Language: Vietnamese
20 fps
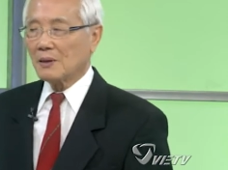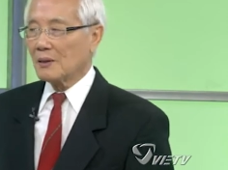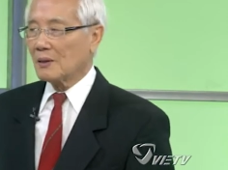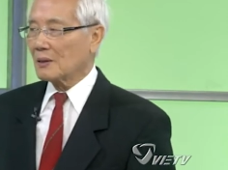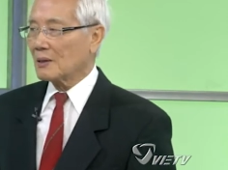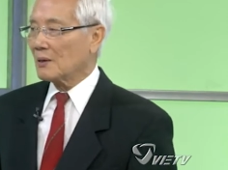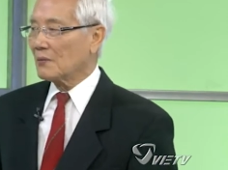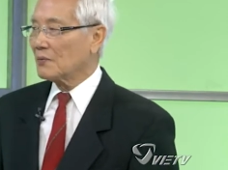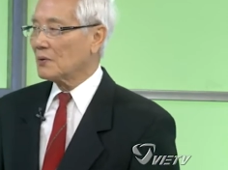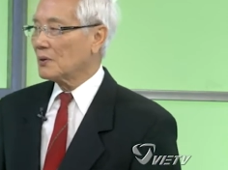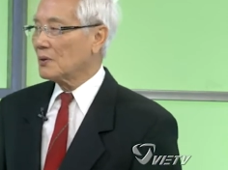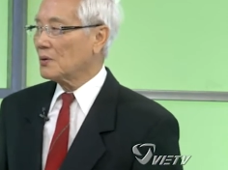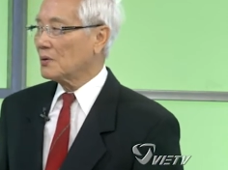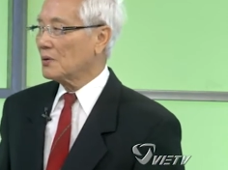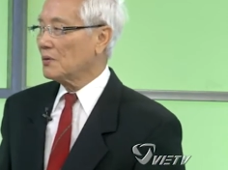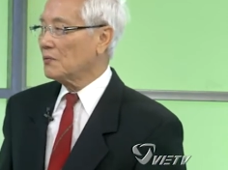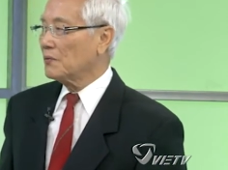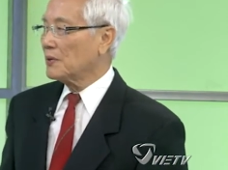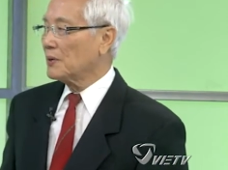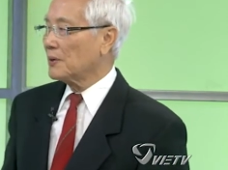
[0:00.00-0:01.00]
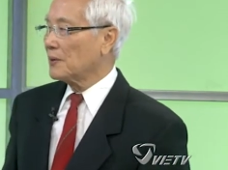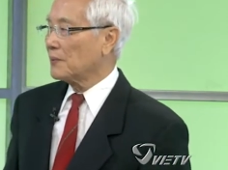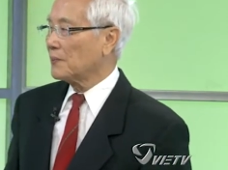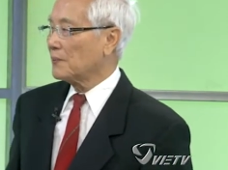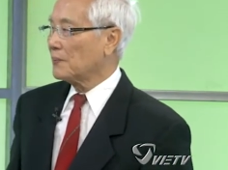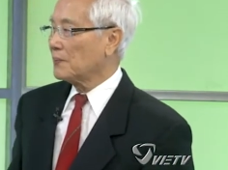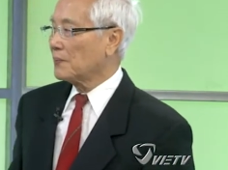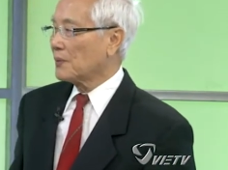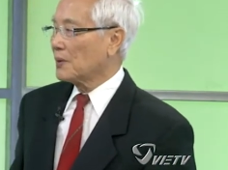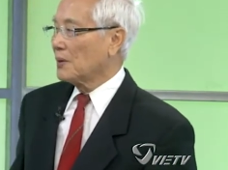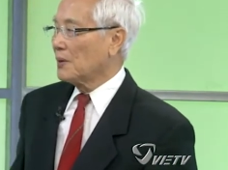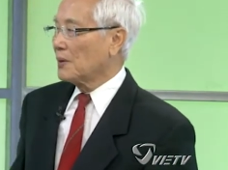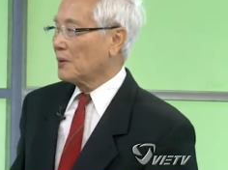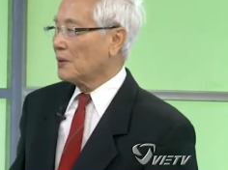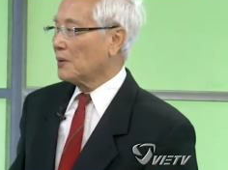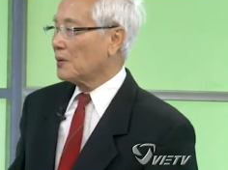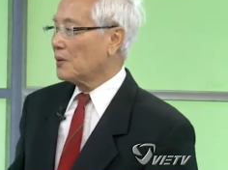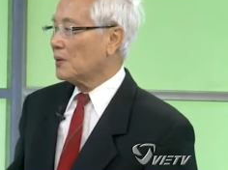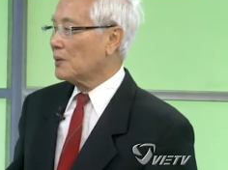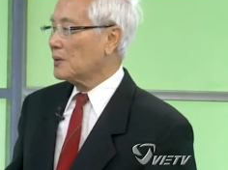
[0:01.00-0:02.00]
là tại vì thưa quý vị
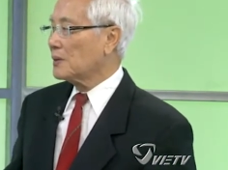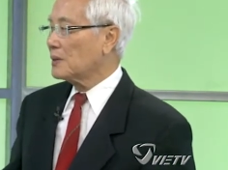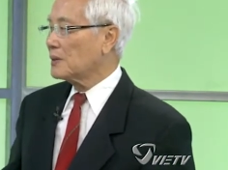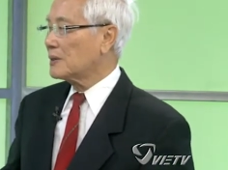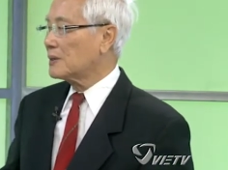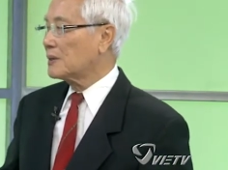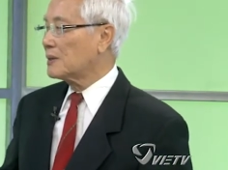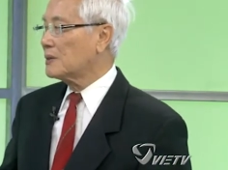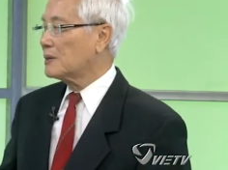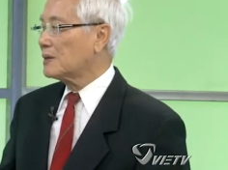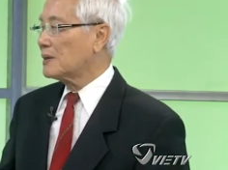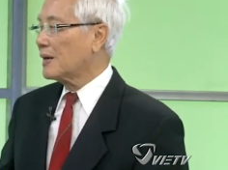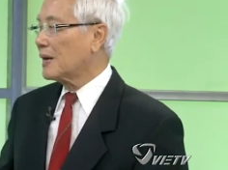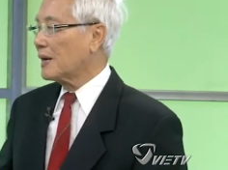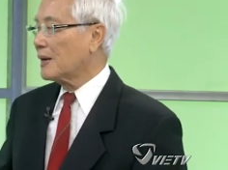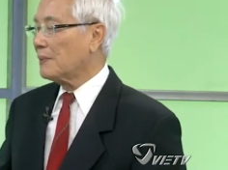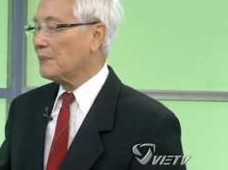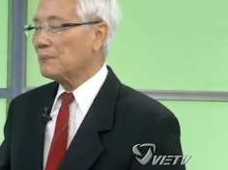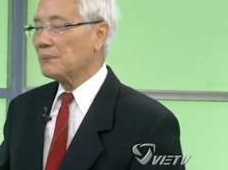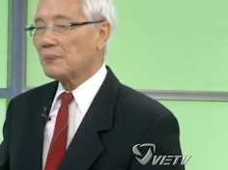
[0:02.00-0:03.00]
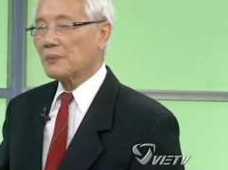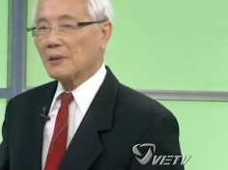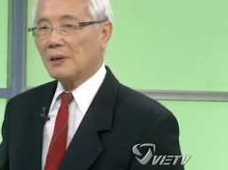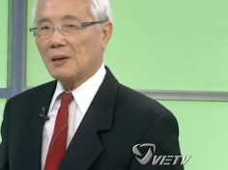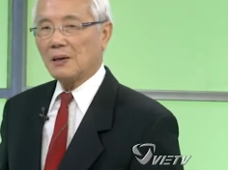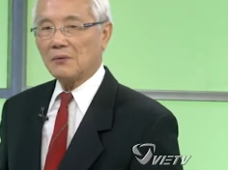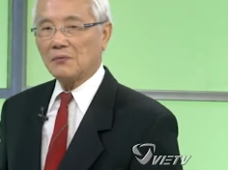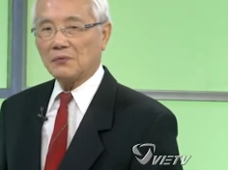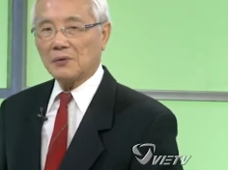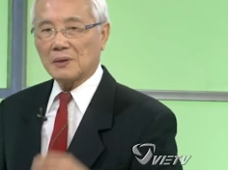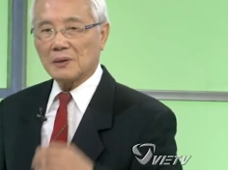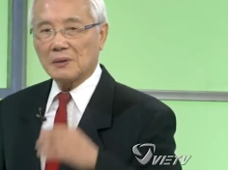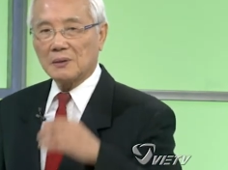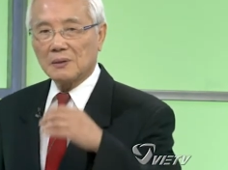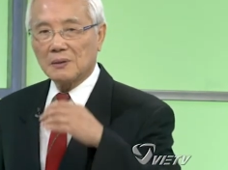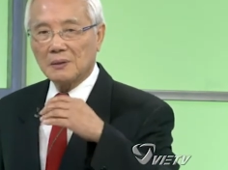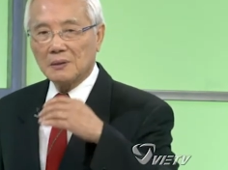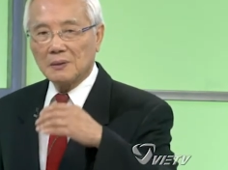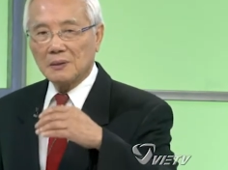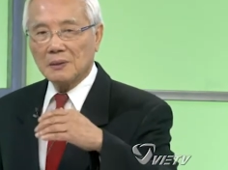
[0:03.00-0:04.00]
nó có cái sức ép ở phần
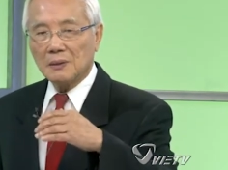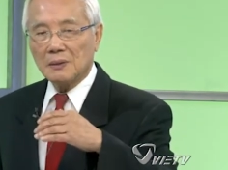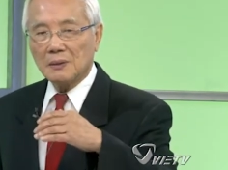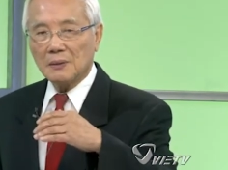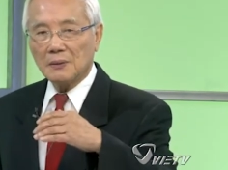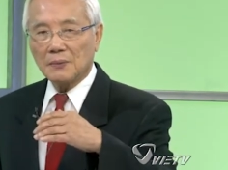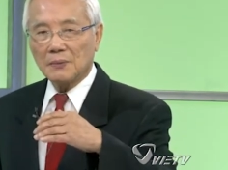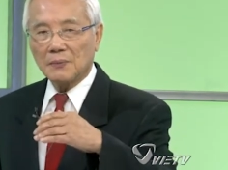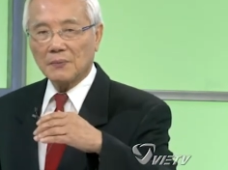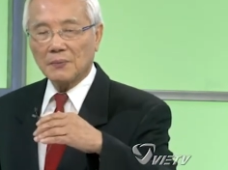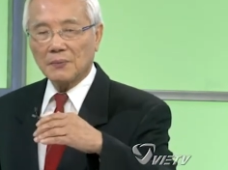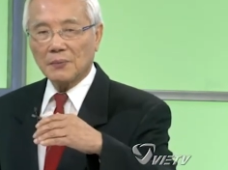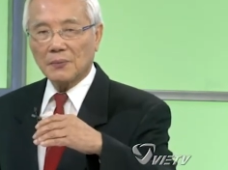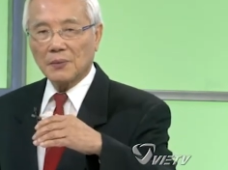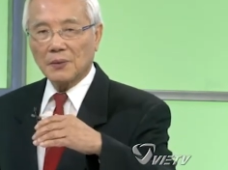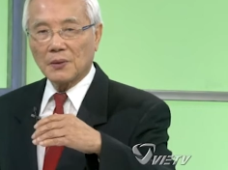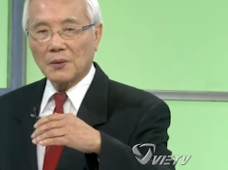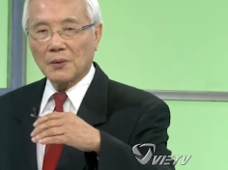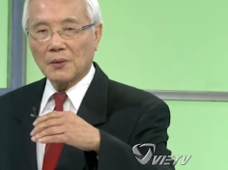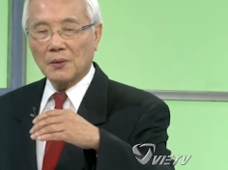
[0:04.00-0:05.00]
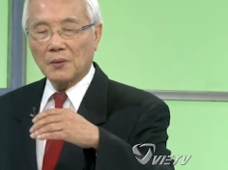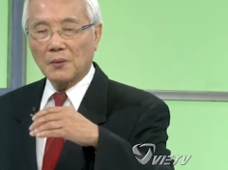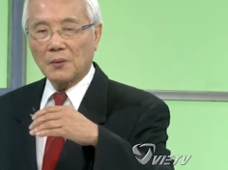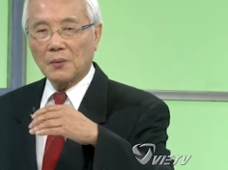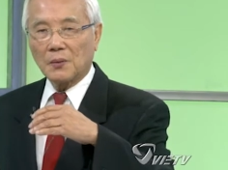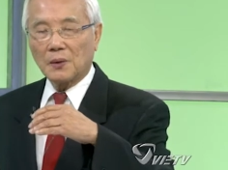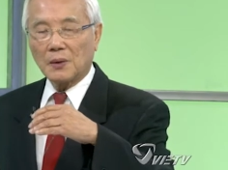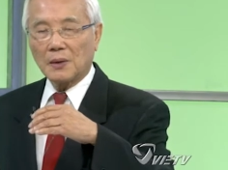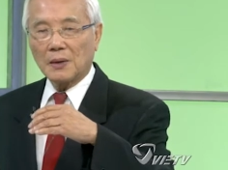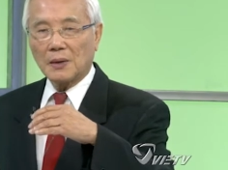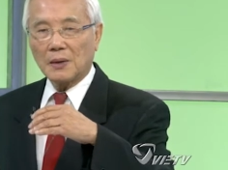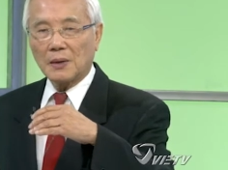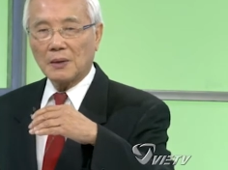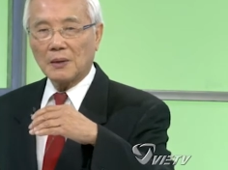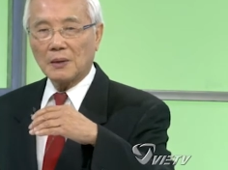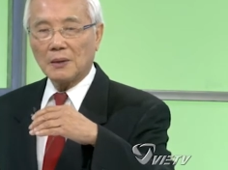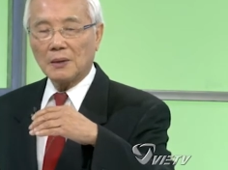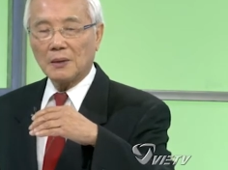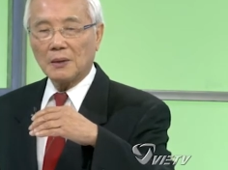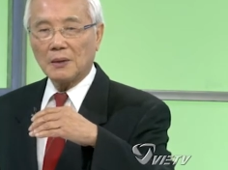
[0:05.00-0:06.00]
dưới của
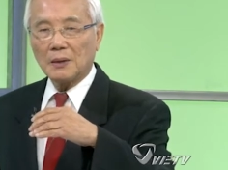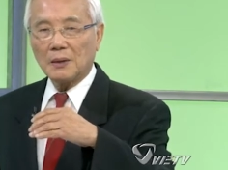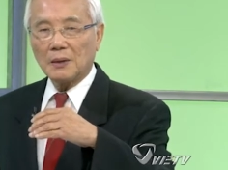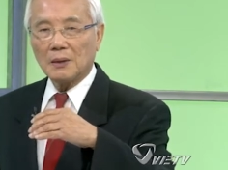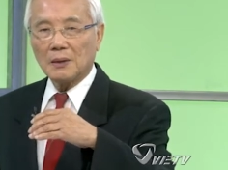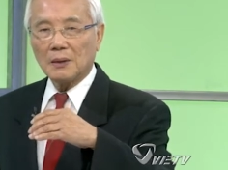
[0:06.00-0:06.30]
cái